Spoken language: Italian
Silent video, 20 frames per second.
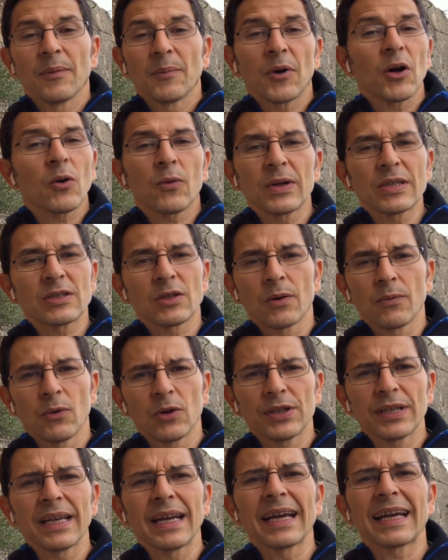Però questo non
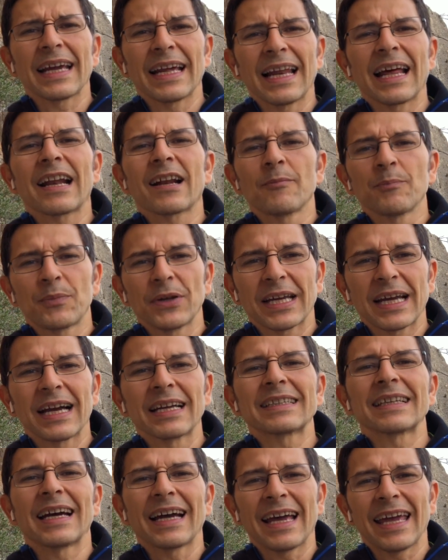vuol dire che
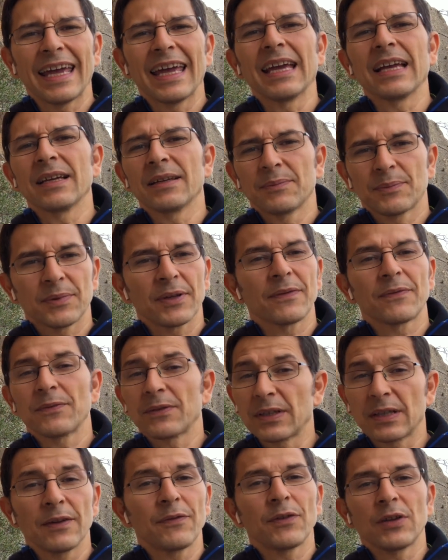l'arrampicata è per
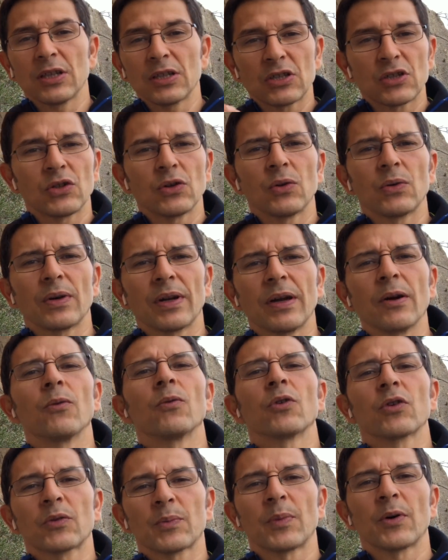definizione
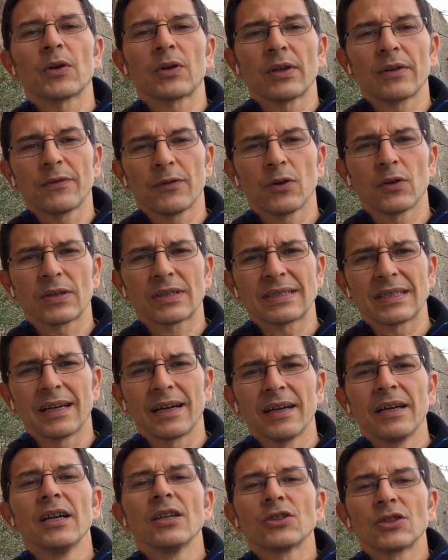uno sport di forza.